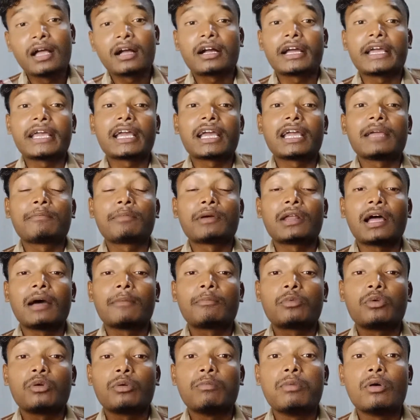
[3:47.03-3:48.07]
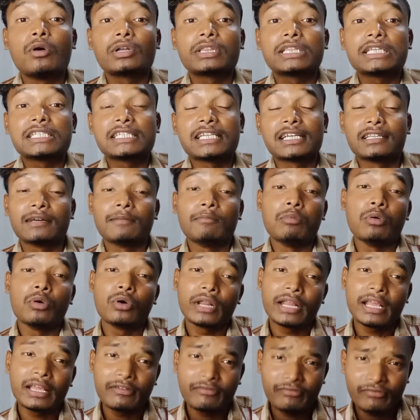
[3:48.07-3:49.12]
कहीं कहीं पर आपको बहुत ही ज़्यादा
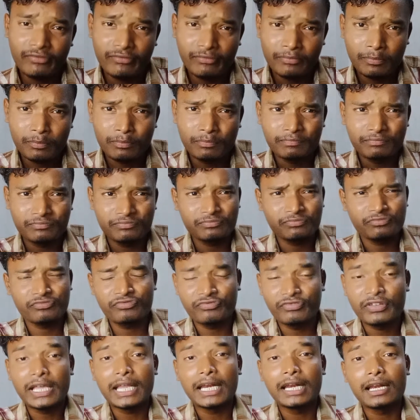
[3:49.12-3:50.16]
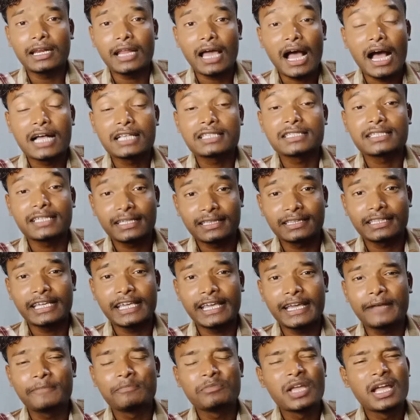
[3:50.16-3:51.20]
बोरिंग फील आ सकती
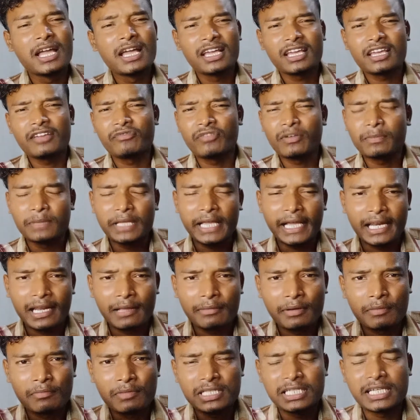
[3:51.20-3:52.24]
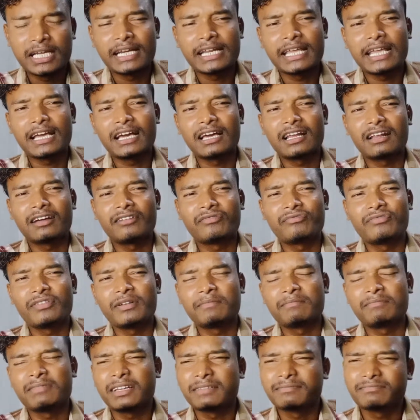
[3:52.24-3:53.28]
है कि फिल्म देखने में मज़ा नहीं आ रहा
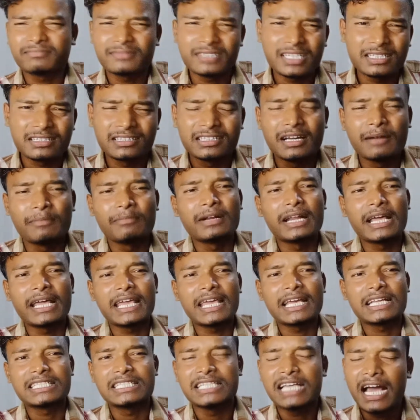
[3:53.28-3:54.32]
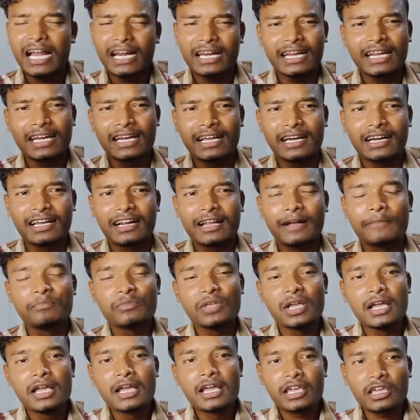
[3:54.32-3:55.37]
फिल्म में दम नहीं है जान नहीं लग रहा
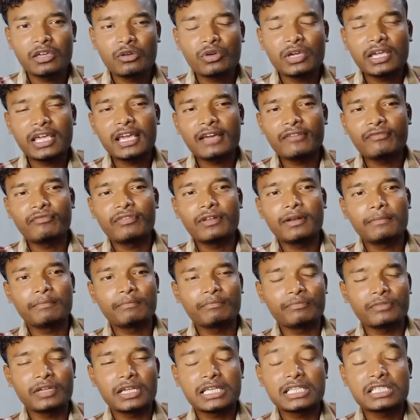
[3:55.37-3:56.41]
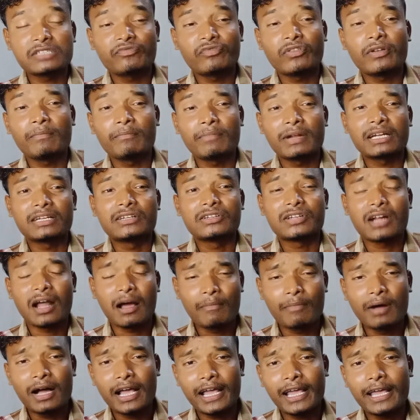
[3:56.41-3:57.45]
क्योंकि ये फिल्म इस फिल्म में
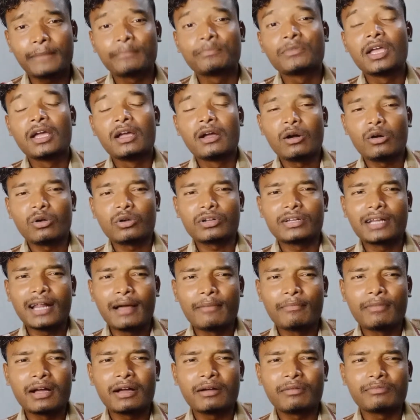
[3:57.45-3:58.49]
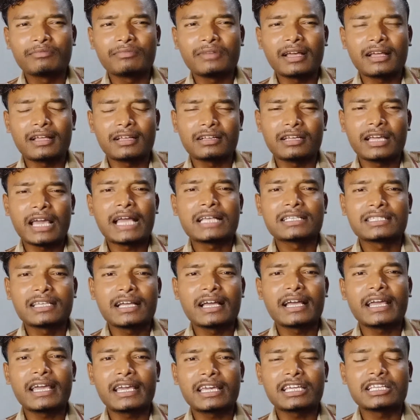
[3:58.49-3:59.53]
ड्रामा है और ड्रामा ऐसा
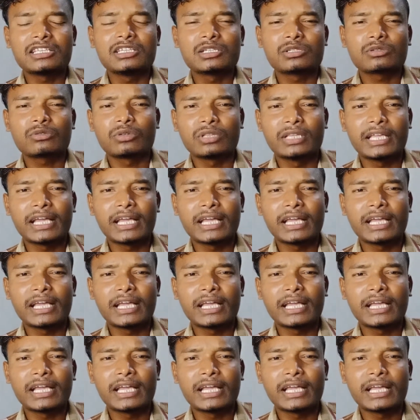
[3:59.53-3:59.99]
है कि जिसको